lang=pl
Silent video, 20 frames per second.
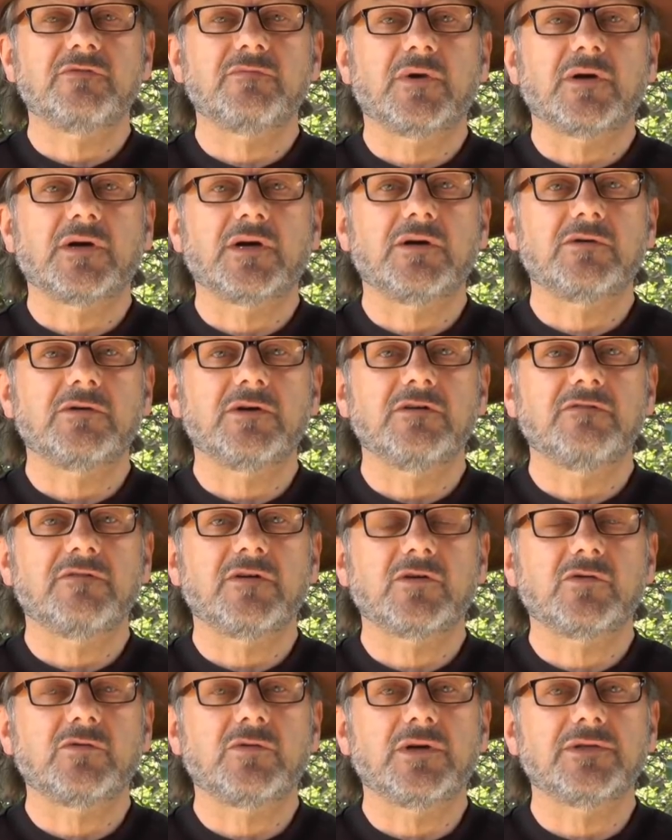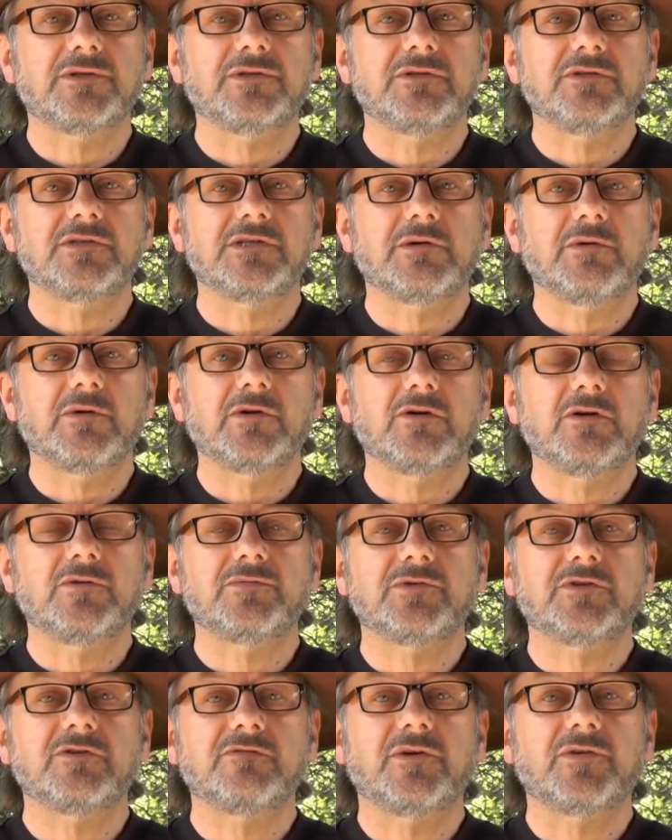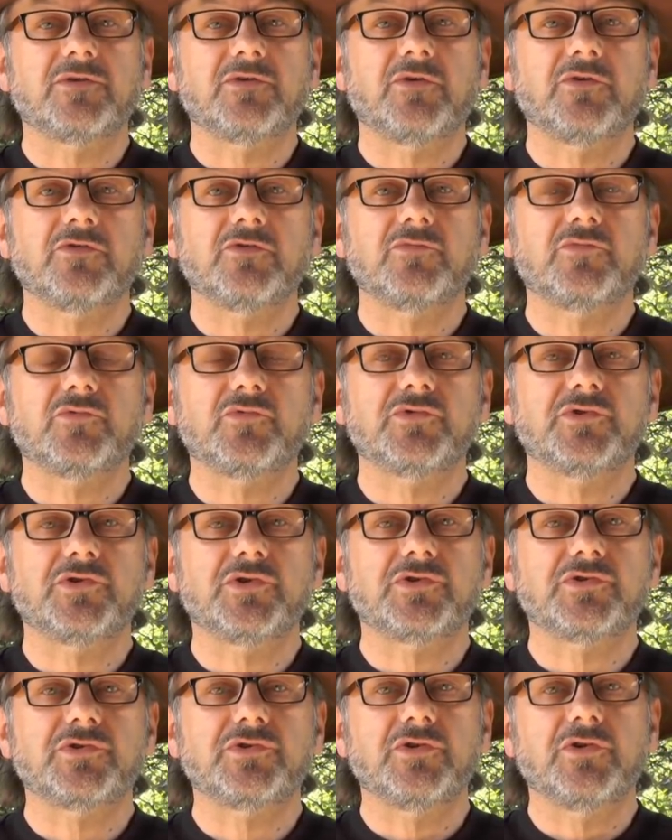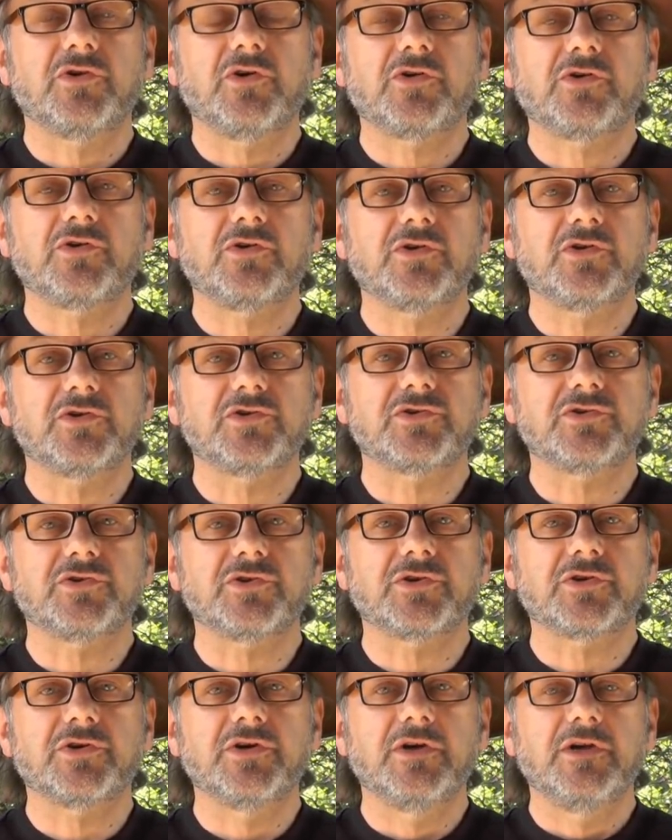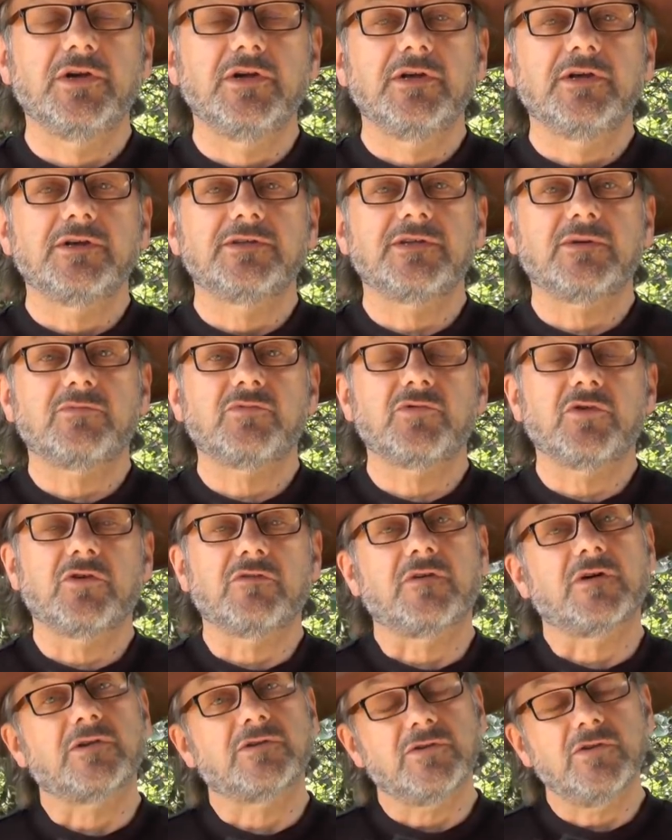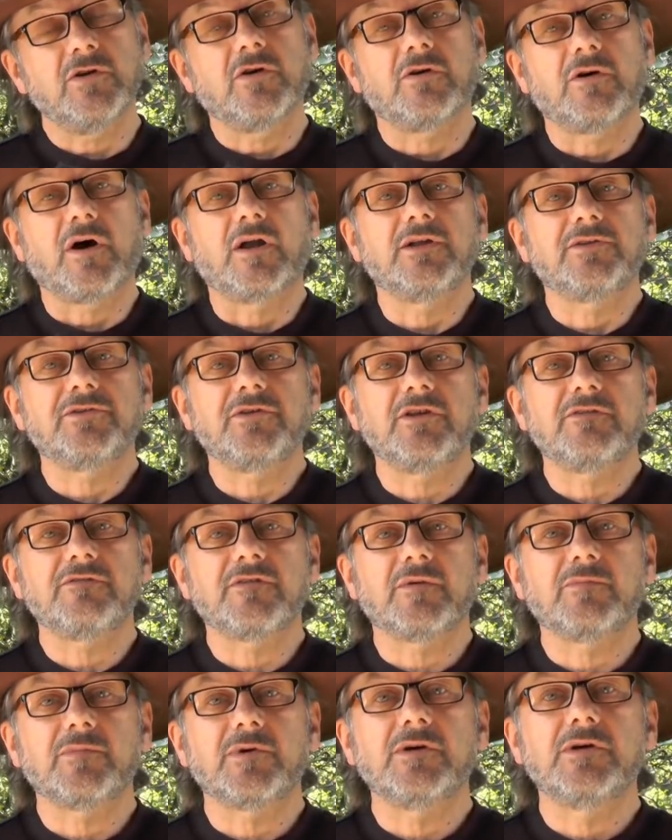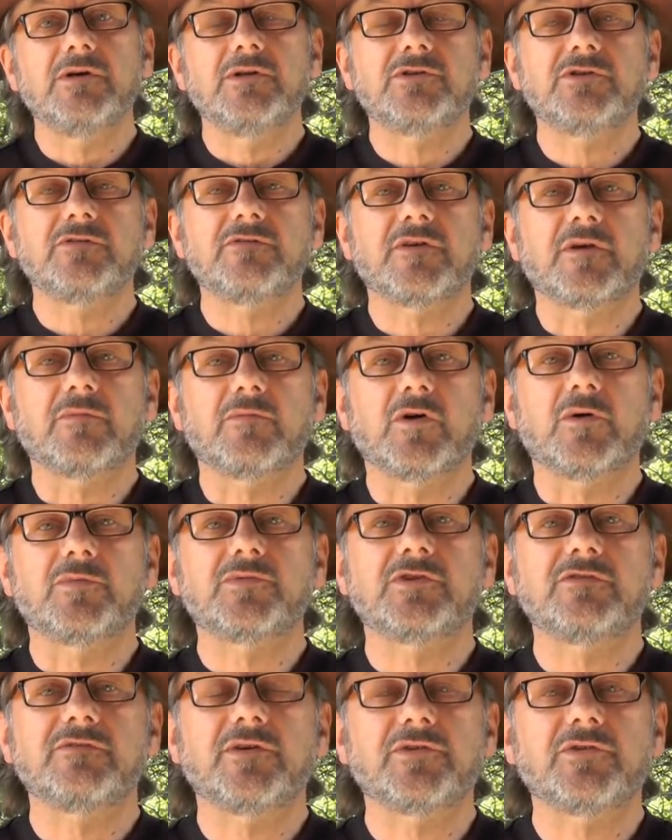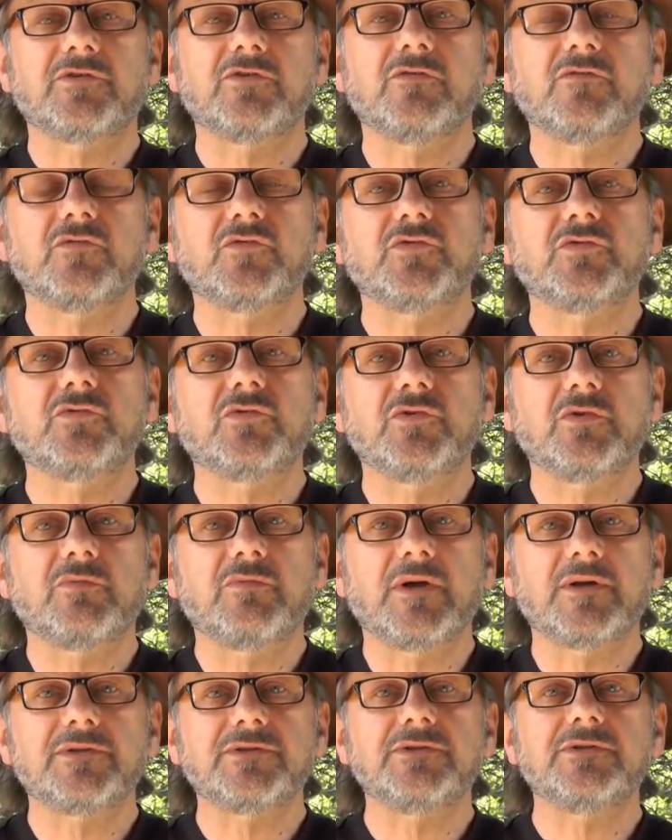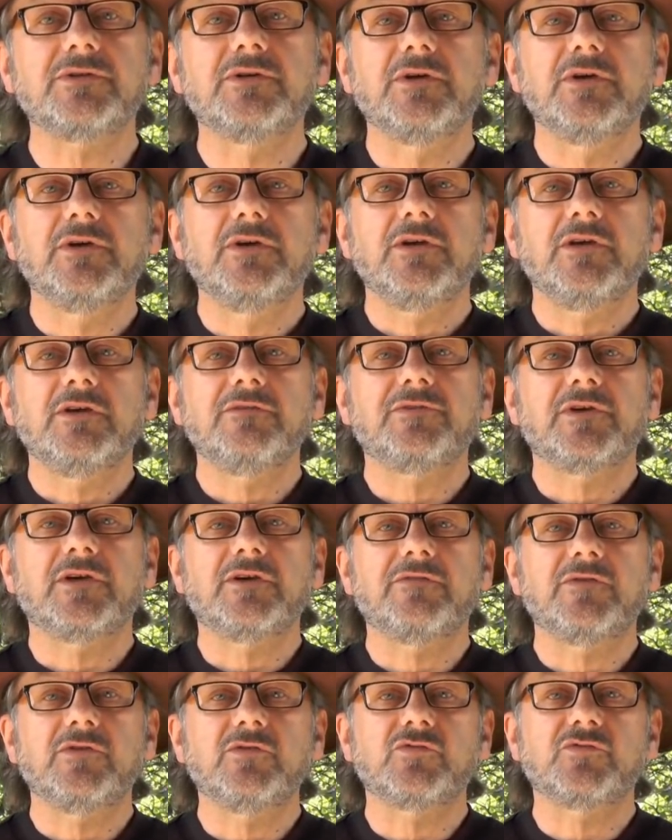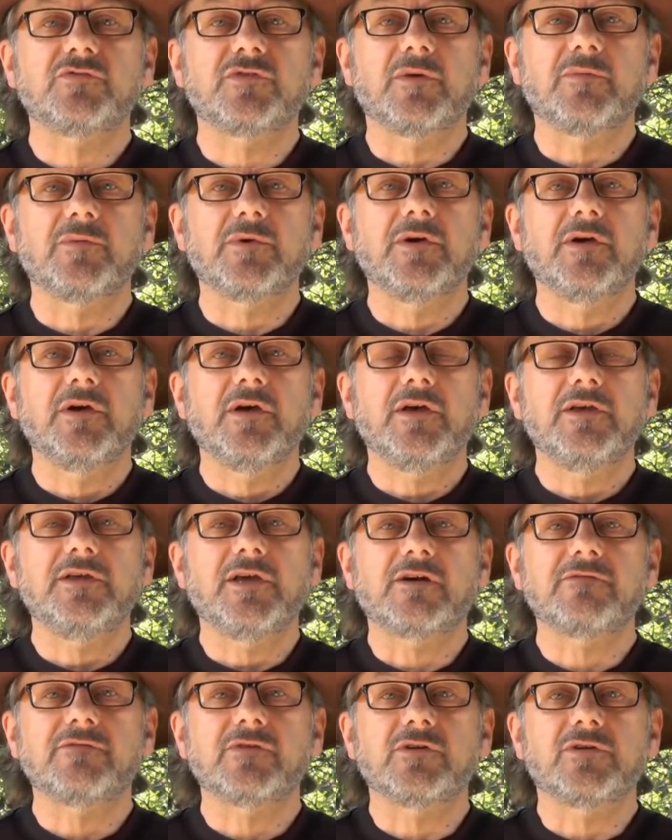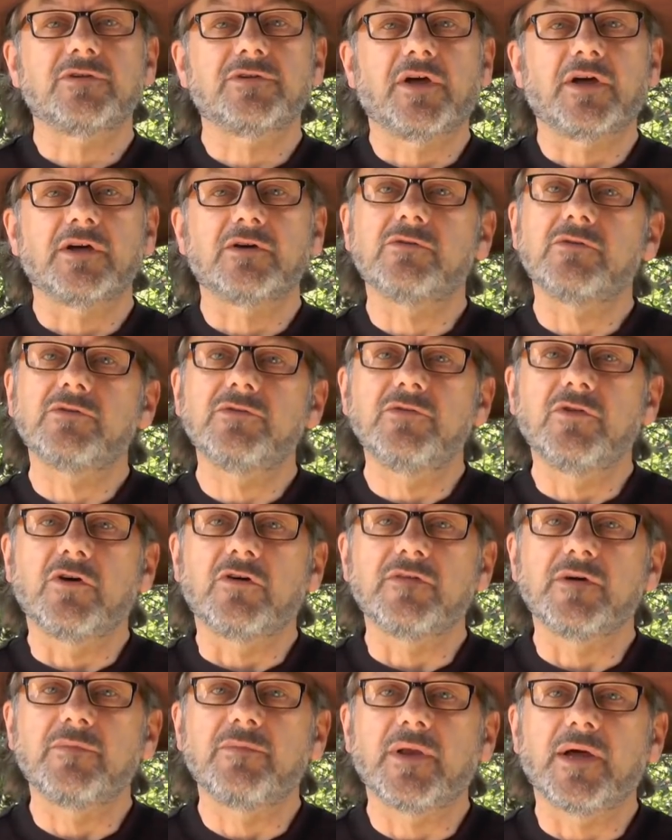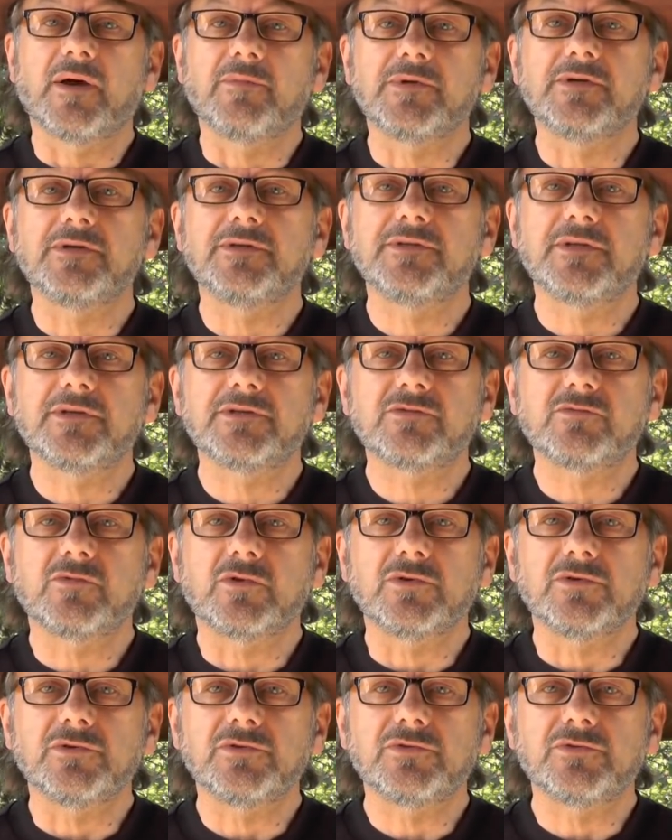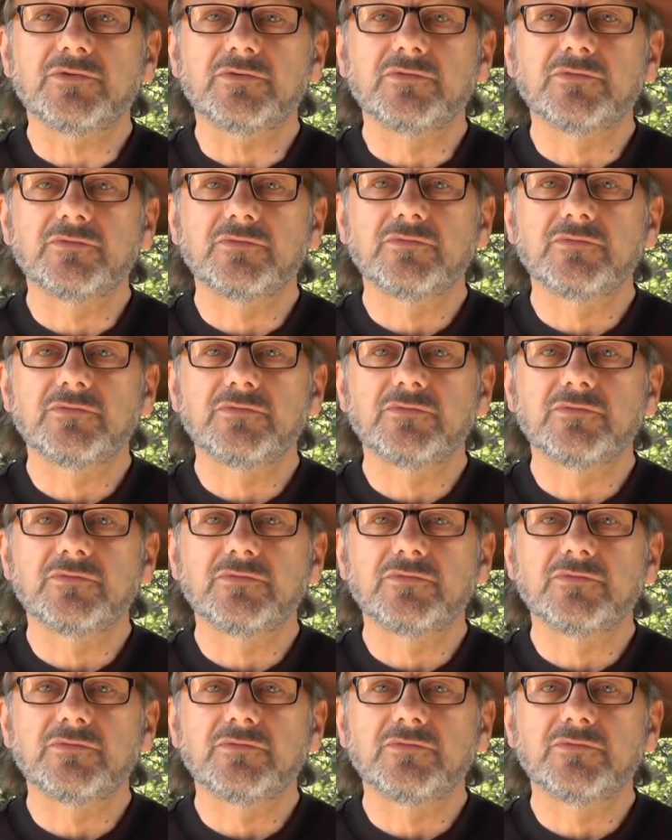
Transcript: wymagał ewakuacji całego obserwatorium, tudzież okolicznych zabudowań. No, ale tyle wiemy, co wiemy. Obserwatorium wróciło do pracy i w tej chwili już wiemy, jak wyglądają nowe plamy na Słońcu.